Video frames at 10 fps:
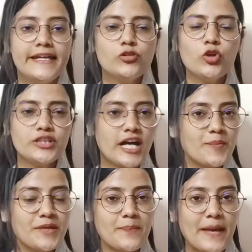हिंदू
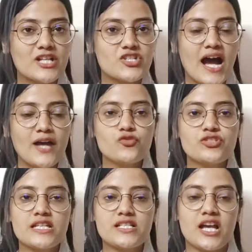धर्म की पहचान
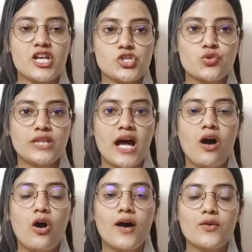उसकी सहिष्णुता
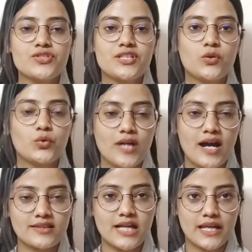और उसकी
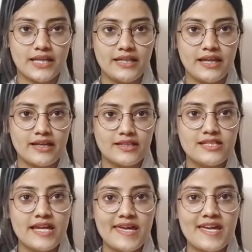उदारता रही है
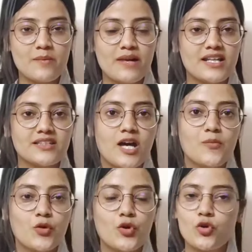यही हमारे
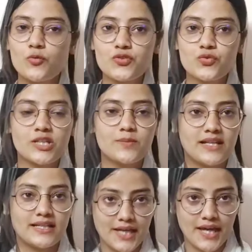धर्म को खूबसूरत
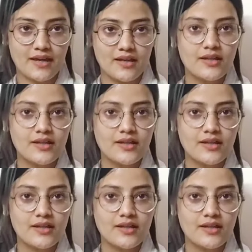बनाता है